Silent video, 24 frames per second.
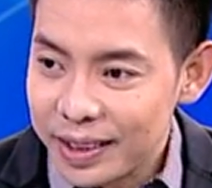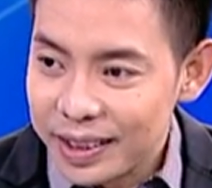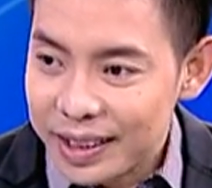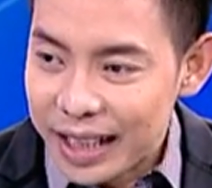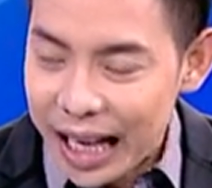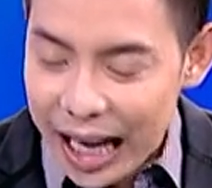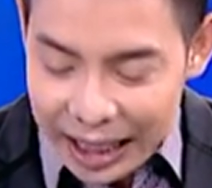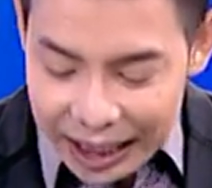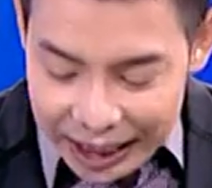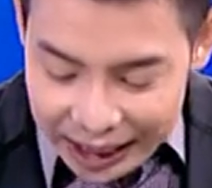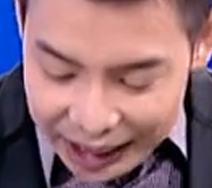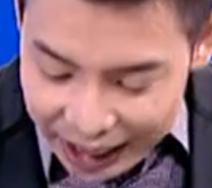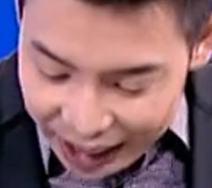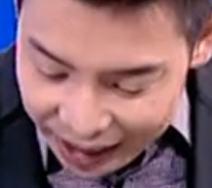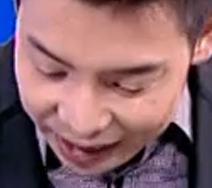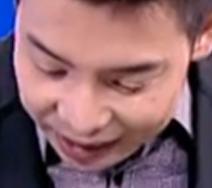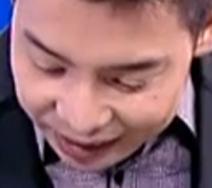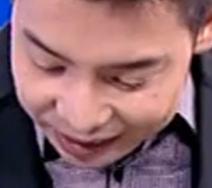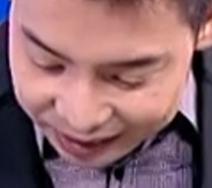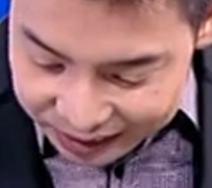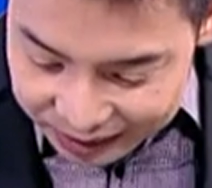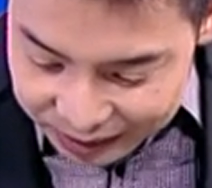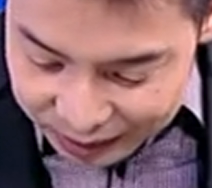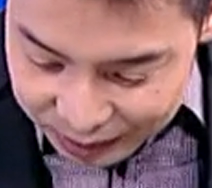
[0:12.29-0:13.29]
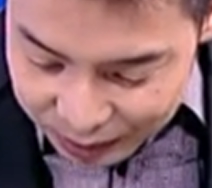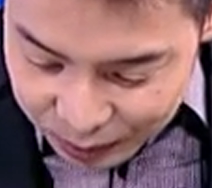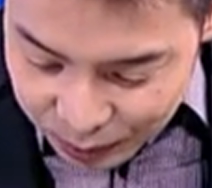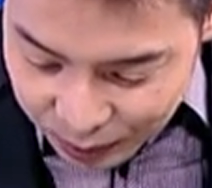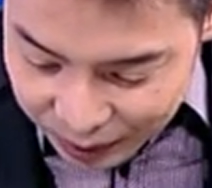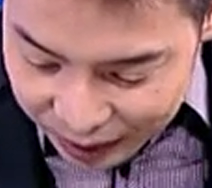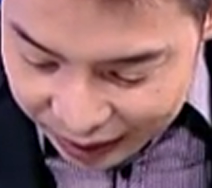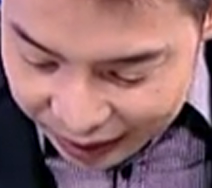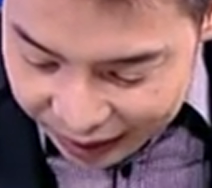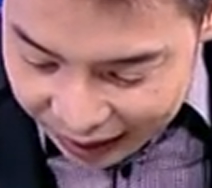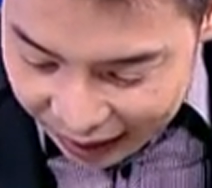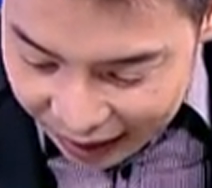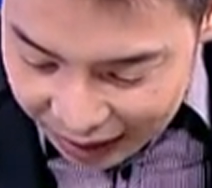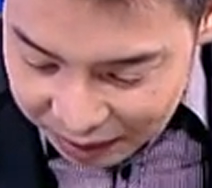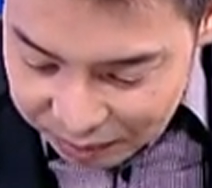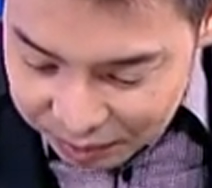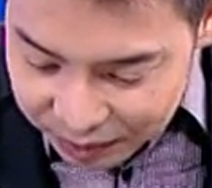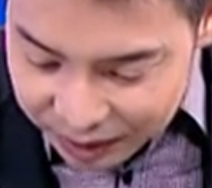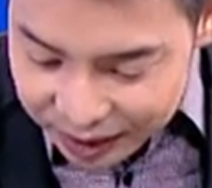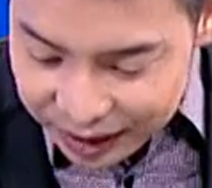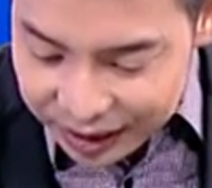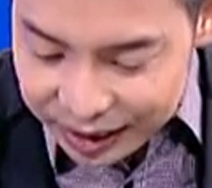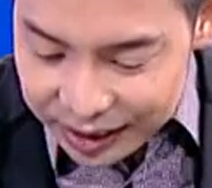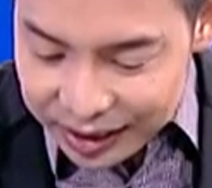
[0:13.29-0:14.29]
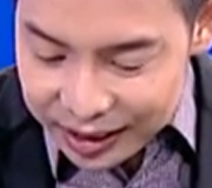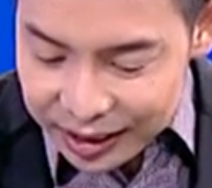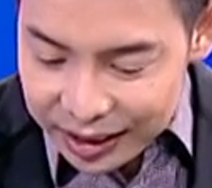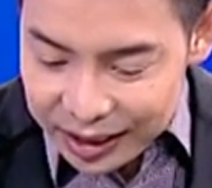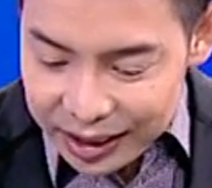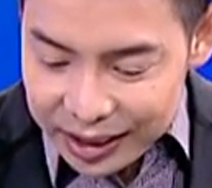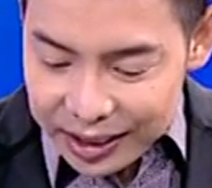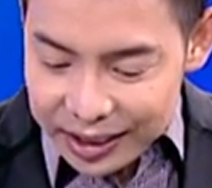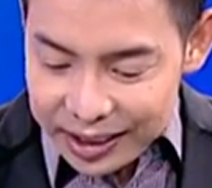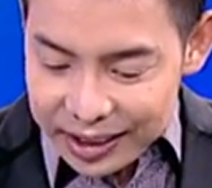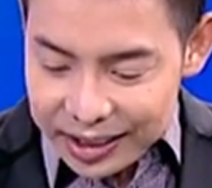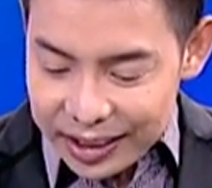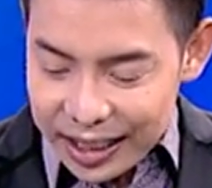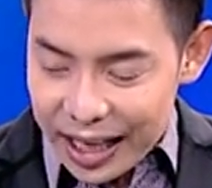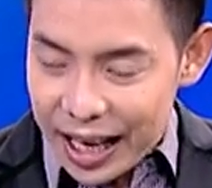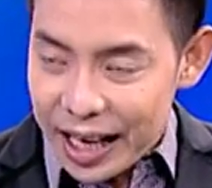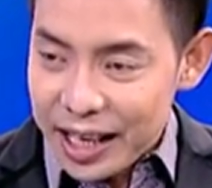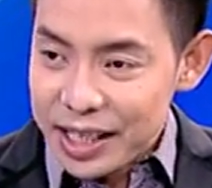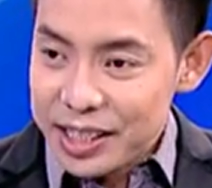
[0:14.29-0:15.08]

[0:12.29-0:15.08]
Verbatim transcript: อัดแน่นด้วยการเมืองทั้ง